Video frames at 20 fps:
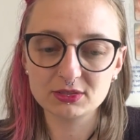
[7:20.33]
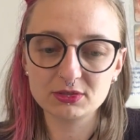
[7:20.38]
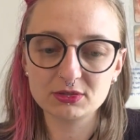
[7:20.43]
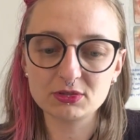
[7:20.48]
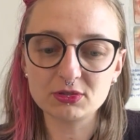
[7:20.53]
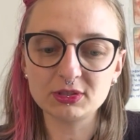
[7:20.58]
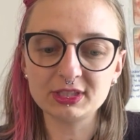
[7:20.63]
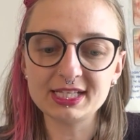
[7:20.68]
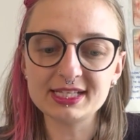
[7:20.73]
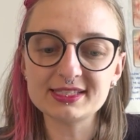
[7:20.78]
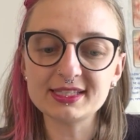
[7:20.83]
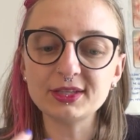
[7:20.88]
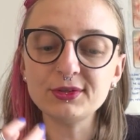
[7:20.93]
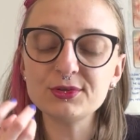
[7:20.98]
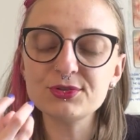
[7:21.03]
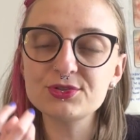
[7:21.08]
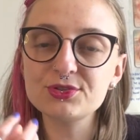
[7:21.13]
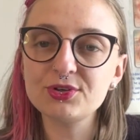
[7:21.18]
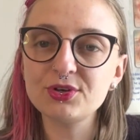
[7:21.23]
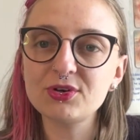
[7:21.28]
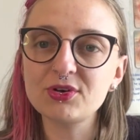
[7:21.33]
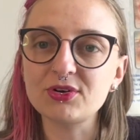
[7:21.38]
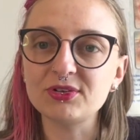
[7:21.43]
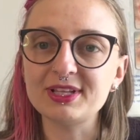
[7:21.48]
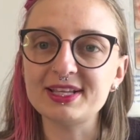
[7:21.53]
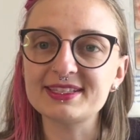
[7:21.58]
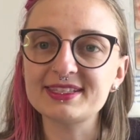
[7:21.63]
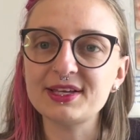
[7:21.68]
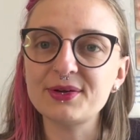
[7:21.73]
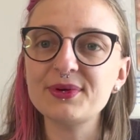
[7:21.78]
con esta noción, con
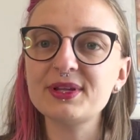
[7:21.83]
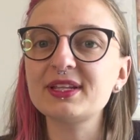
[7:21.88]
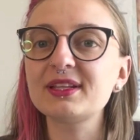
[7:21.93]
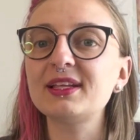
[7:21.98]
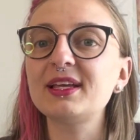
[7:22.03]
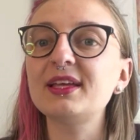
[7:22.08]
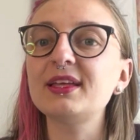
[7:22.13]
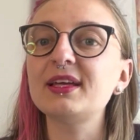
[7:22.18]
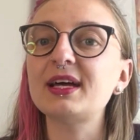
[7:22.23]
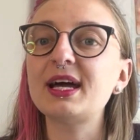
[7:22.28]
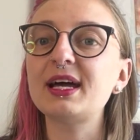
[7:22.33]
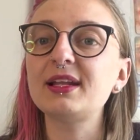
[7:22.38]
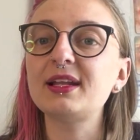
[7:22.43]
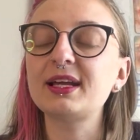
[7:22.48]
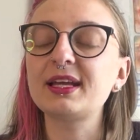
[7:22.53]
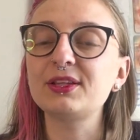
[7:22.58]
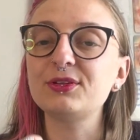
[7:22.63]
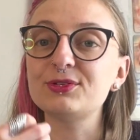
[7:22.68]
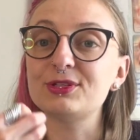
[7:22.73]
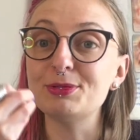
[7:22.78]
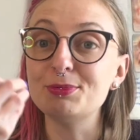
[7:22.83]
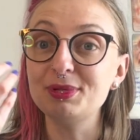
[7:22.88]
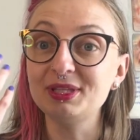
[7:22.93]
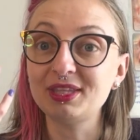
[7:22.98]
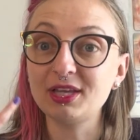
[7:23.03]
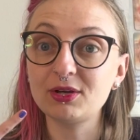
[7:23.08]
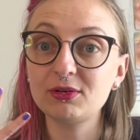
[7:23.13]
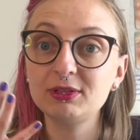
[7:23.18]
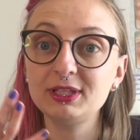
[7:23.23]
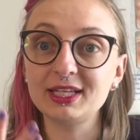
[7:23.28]
esta verdad a la que nos invita
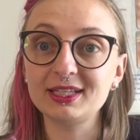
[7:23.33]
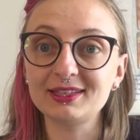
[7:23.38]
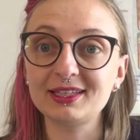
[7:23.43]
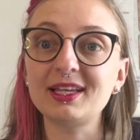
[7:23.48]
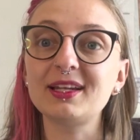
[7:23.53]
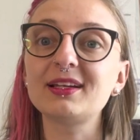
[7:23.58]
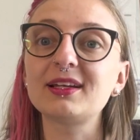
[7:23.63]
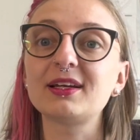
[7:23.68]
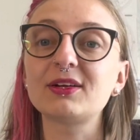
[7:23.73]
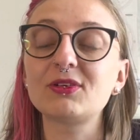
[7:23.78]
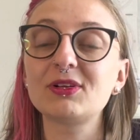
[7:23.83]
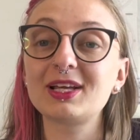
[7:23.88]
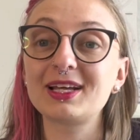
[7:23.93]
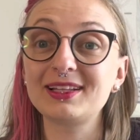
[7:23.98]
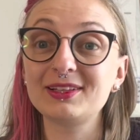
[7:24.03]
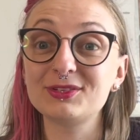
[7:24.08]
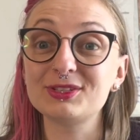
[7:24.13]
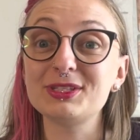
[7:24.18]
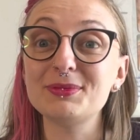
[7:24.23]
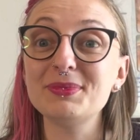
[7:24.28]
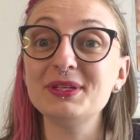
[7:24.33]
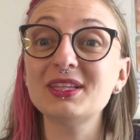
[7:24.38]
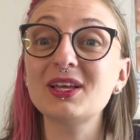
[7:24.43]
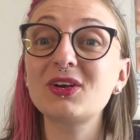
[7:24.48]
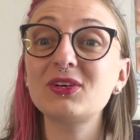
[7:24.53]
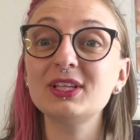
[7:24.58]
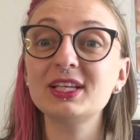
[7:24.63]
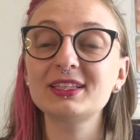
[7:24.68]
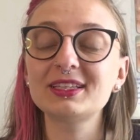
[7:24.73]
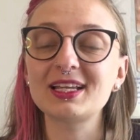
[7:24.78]
a conectarla, con la que nos invita a
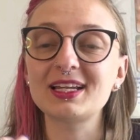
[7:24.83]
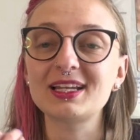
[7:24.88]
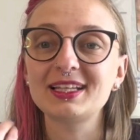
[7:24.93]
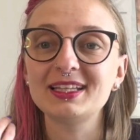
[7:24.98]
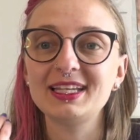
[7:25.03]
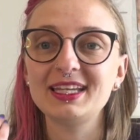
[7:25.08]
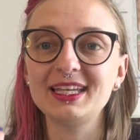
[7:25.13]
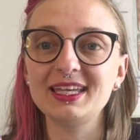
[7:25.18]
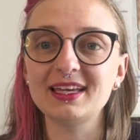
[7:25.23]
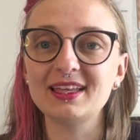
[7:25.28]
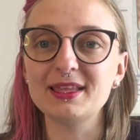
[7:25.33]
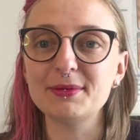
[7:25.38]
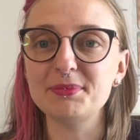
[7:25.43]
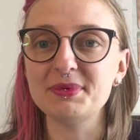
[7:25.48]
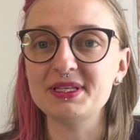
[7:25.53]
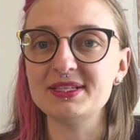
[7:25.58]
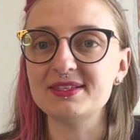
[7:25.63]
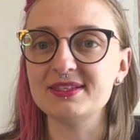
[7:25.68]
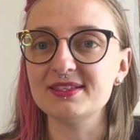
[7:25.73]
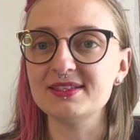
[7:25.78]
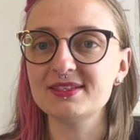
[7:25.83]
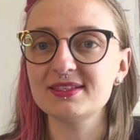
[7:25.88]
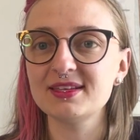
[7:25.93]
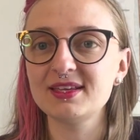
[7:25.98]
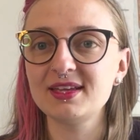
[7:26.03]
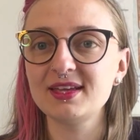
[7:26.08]
conectar la energía de Pisces,